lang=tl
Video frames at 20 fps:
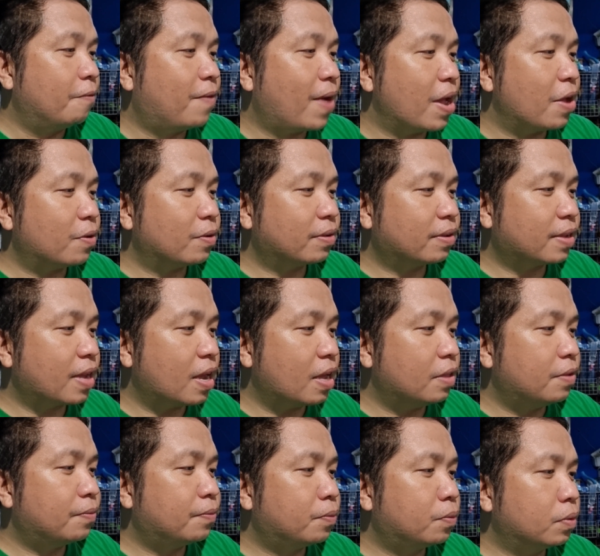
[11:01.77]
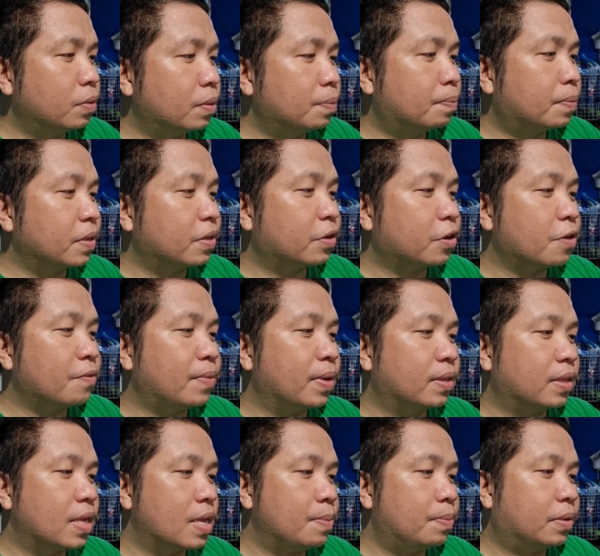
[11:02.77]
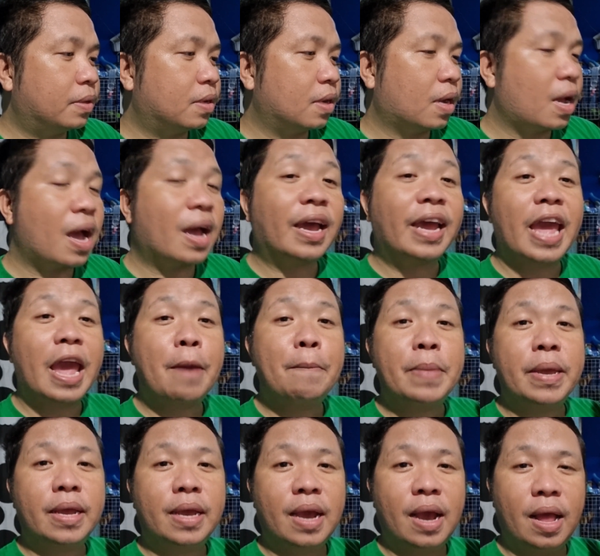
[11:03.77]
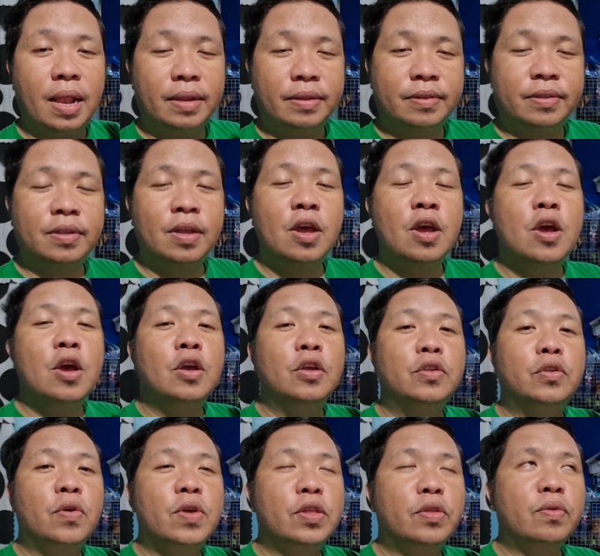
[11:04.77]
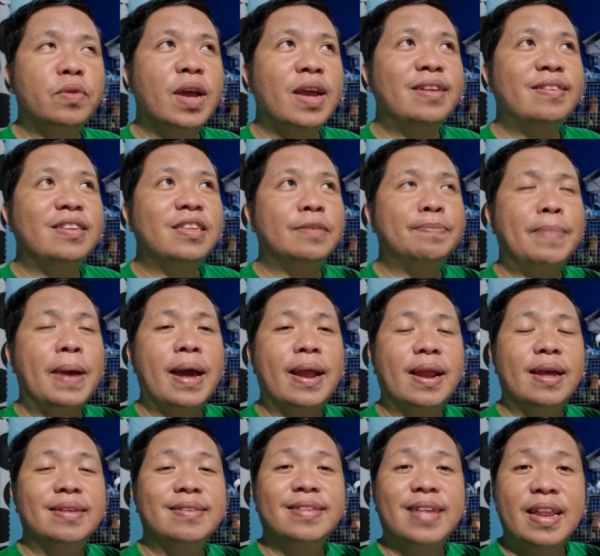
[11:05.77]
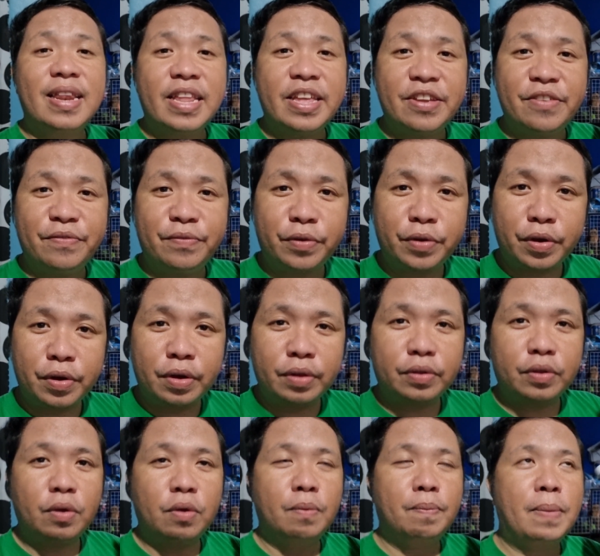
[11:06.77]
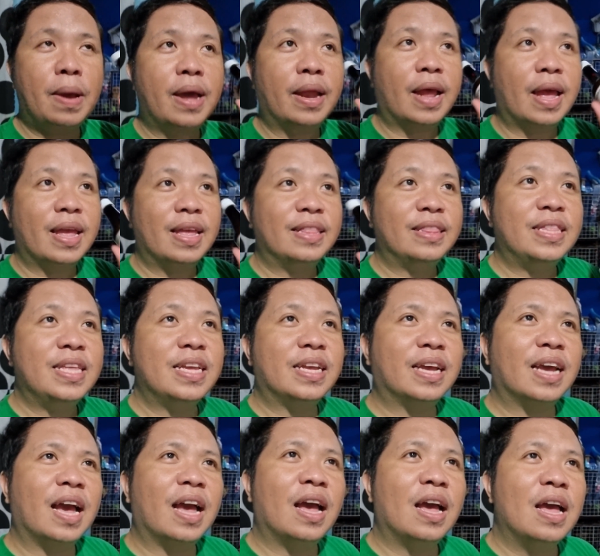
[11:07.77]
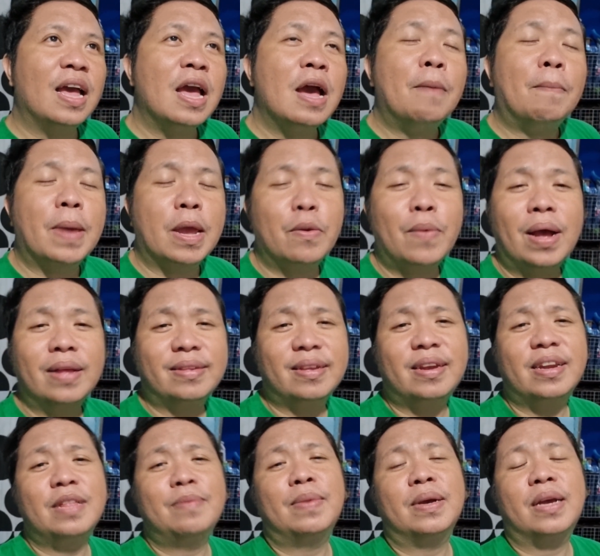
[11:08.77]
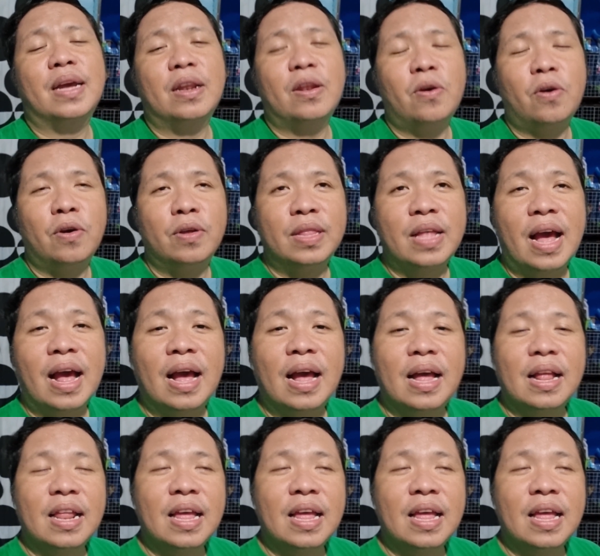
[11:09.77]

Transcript: viruses, food preservatives, tsaka chemicals. So ito guys is para sa liver. So para hindi ka, maiwasan rin magkalaon ng